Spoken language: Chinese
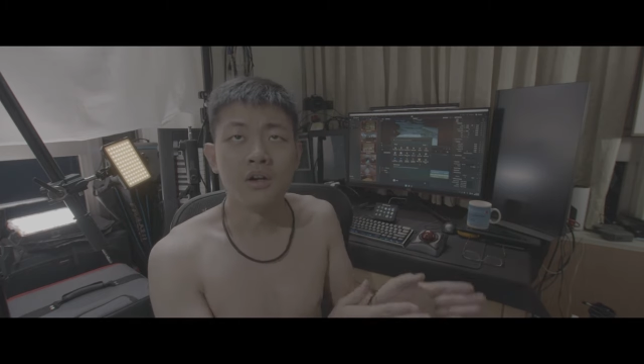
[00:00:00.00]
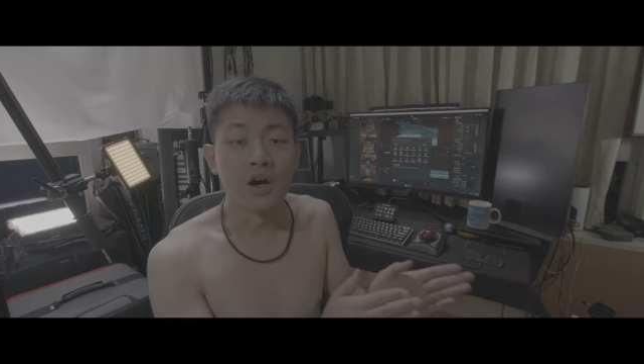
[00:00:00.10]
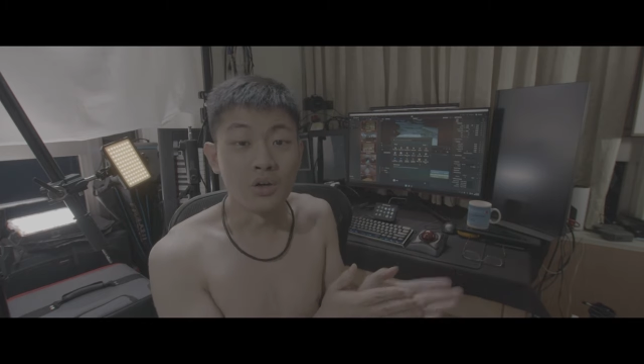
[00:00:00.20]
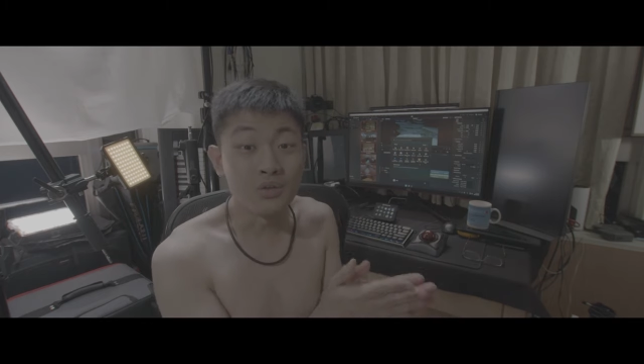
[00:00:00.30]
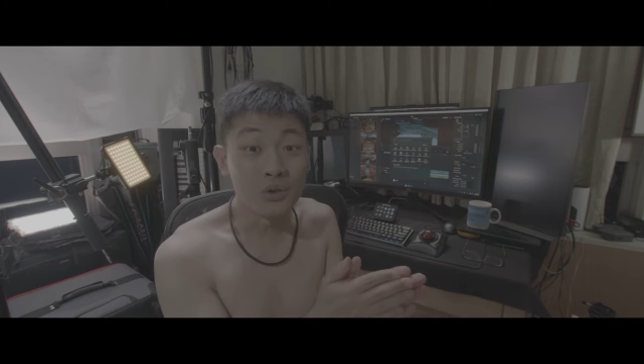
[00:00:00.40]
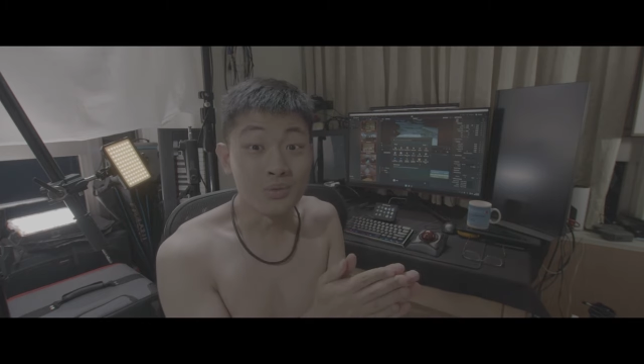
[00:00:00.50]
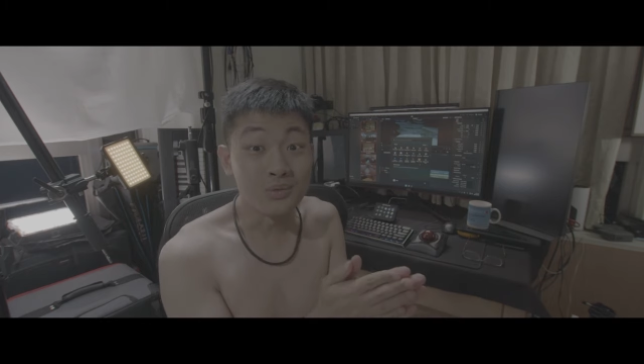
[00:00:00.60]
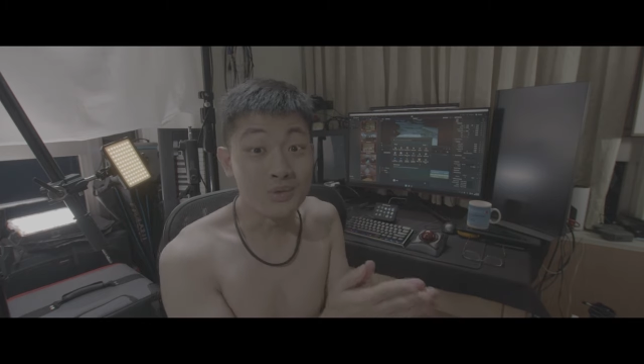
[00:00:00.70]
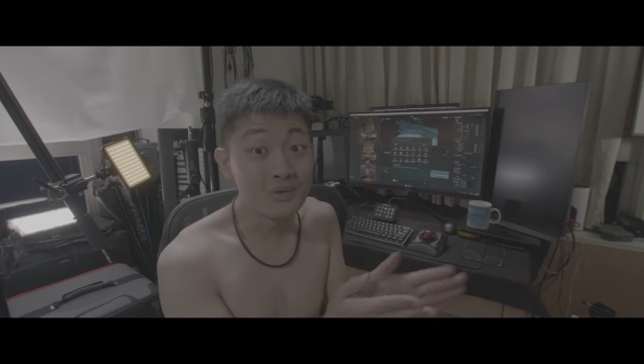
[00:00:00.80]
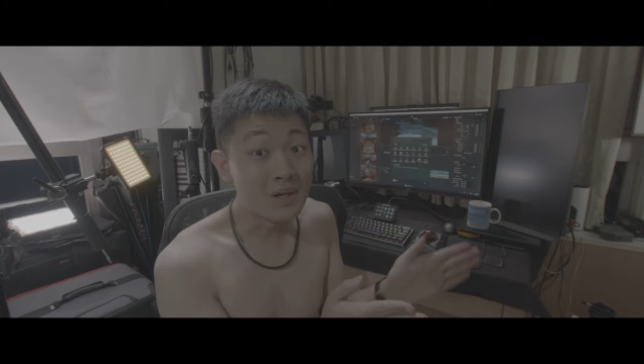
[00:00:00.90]
哦，那我们
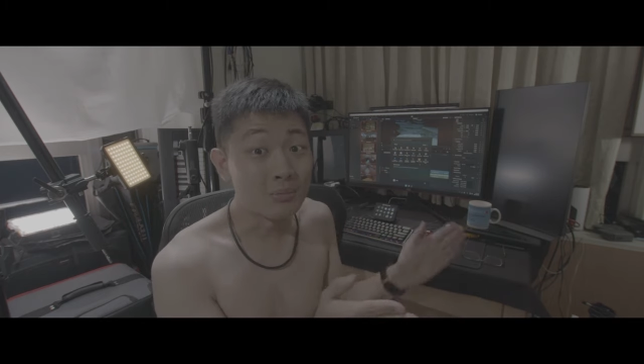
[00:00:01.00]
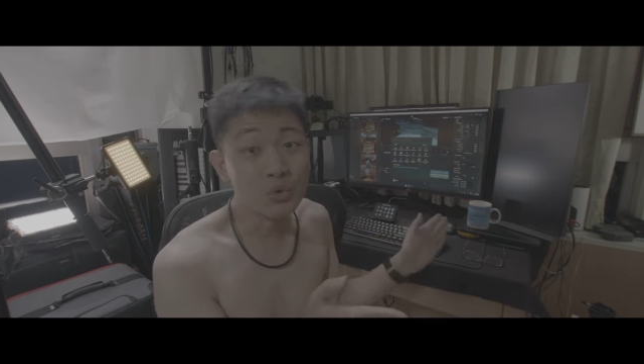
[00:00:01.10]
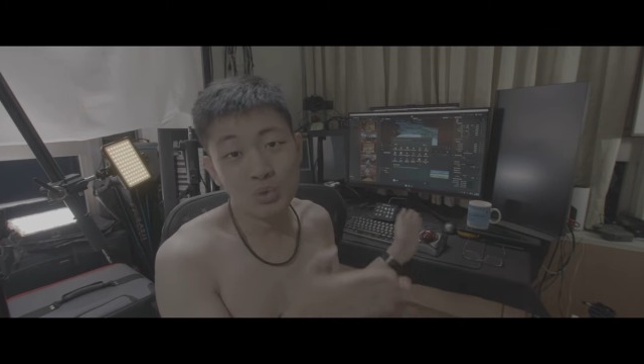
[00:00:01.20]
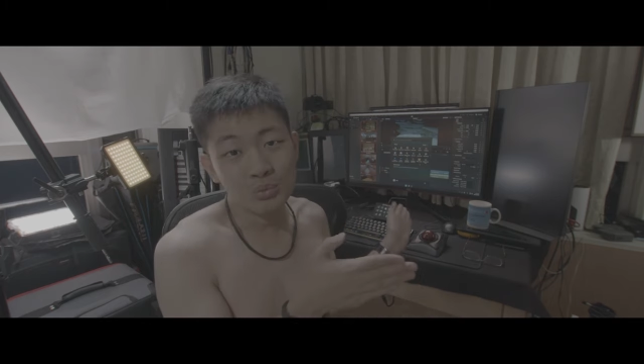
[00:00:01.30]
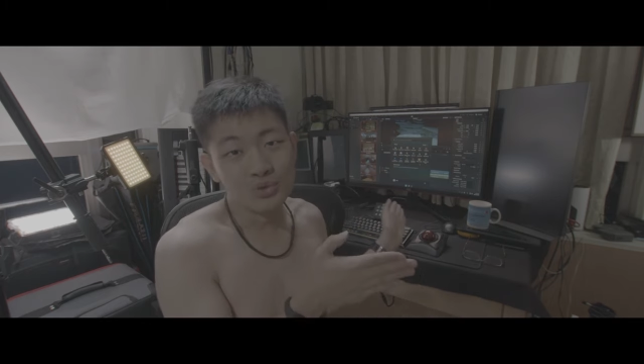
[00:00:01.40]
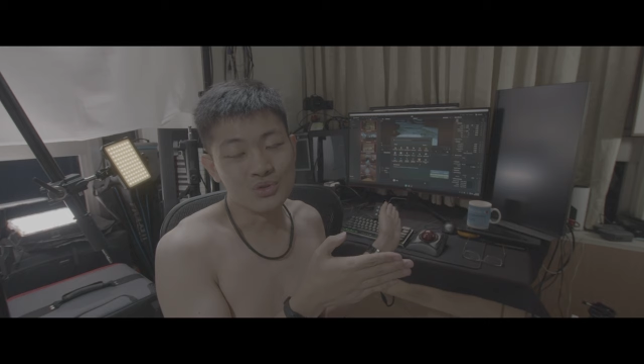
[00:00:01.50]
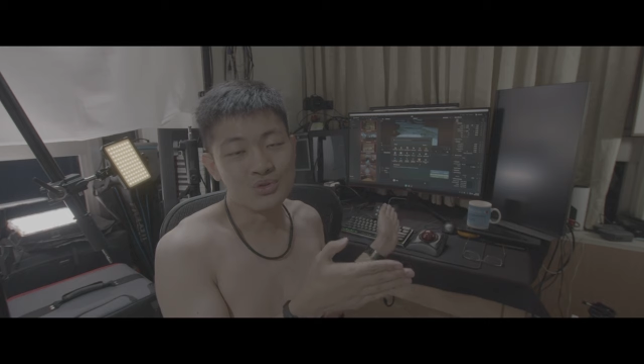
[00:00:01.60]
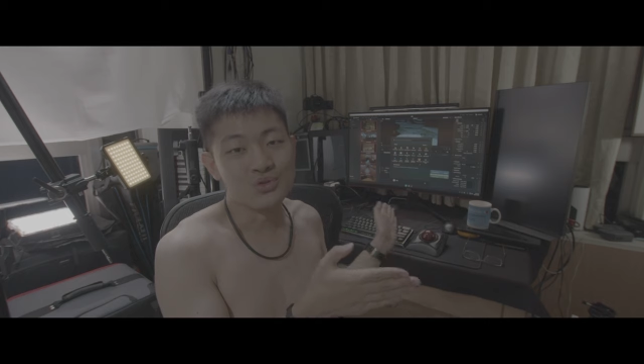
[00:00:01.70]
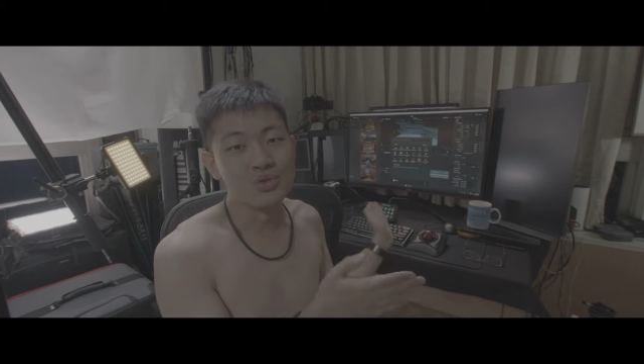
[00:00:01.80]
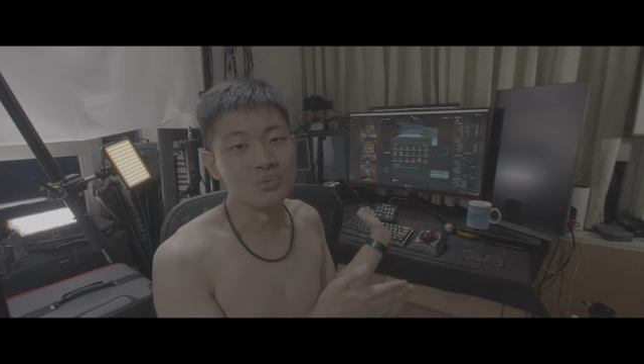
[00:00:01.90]
就这样默默
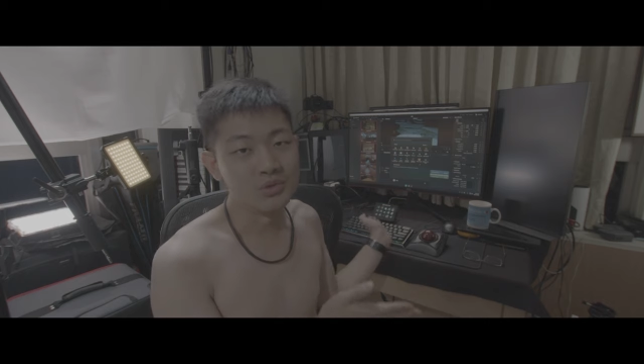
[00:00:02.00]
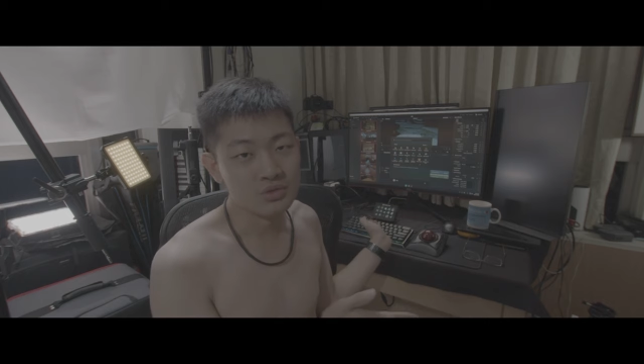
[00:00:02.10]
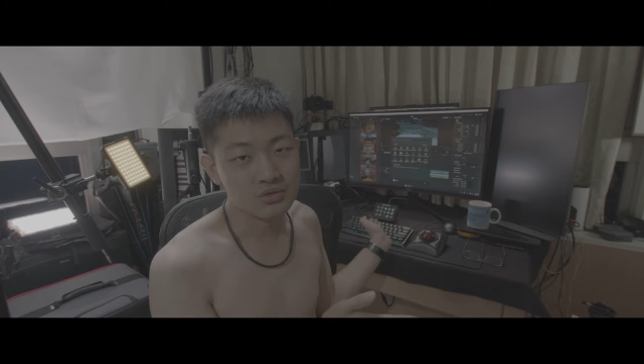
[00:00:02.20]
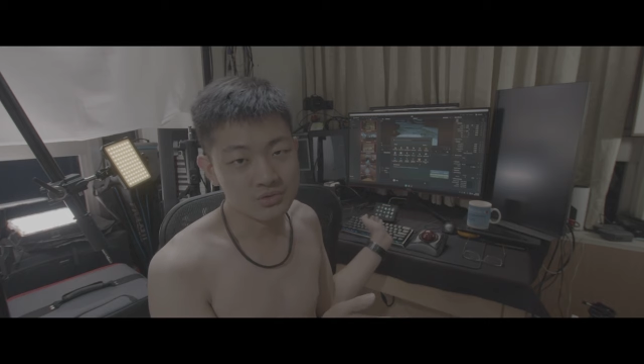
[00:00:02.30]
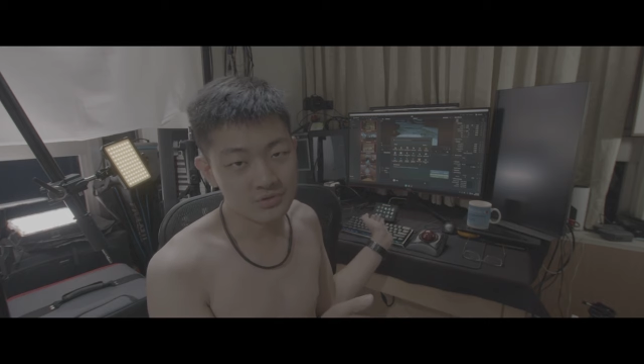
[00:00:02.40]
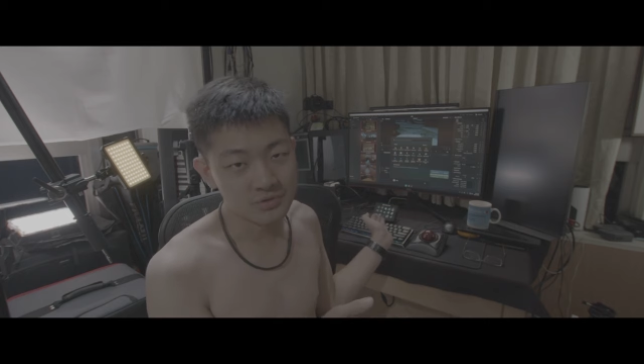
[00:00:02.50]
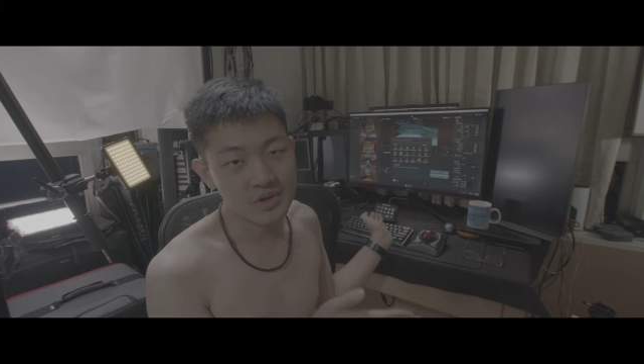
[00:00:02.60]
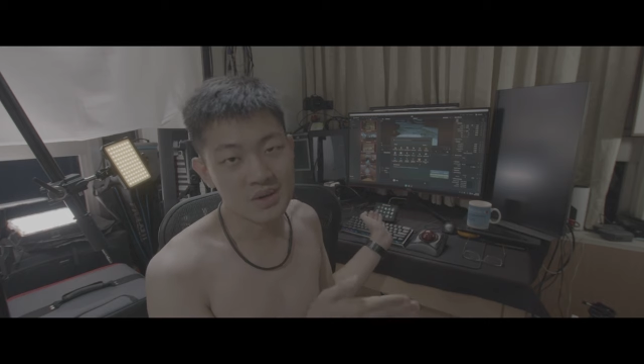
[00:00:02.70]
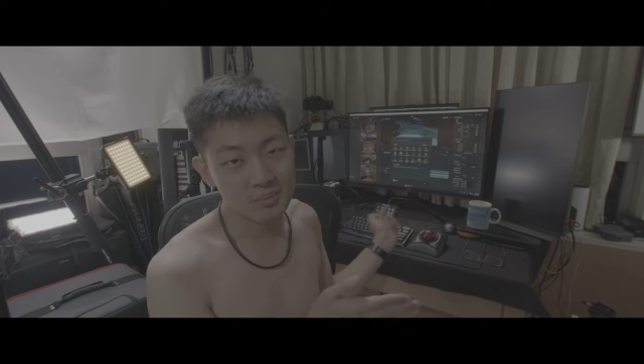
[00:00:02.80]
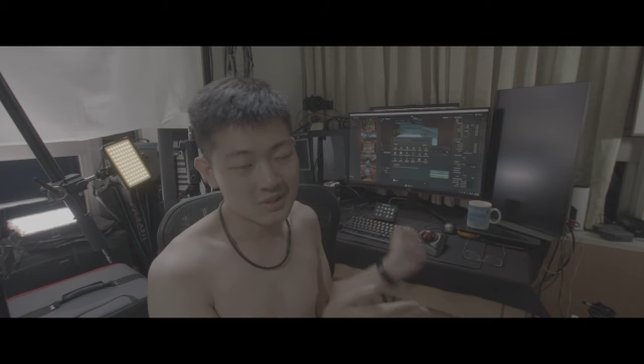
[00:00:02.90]
使用我们的
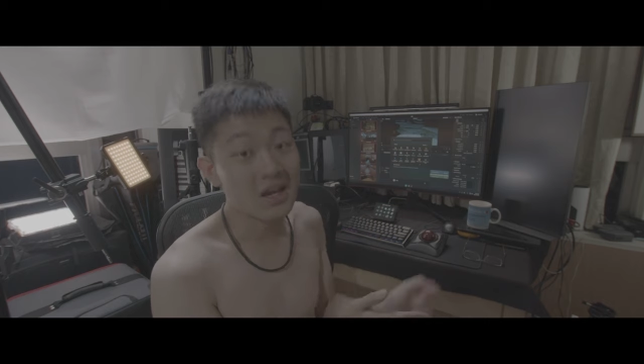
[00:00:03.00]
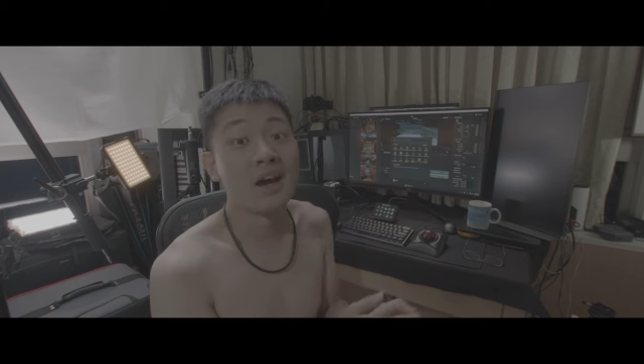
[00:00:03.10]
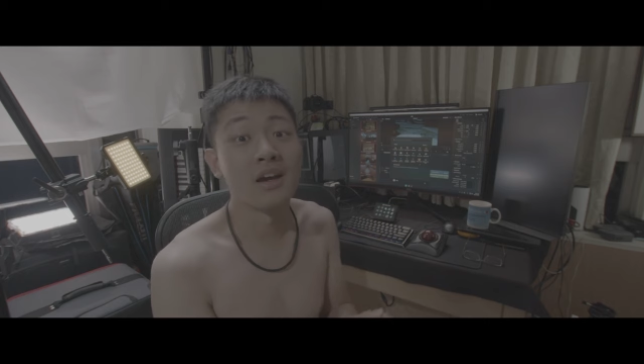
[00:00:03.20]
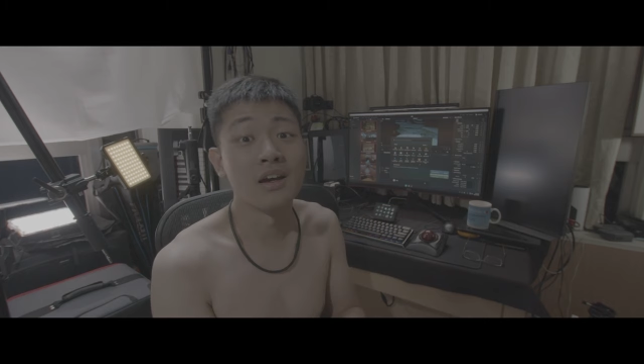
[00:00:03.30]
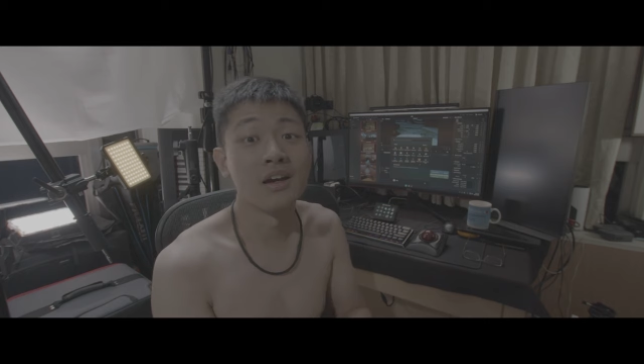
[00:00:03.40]
Stream Deck。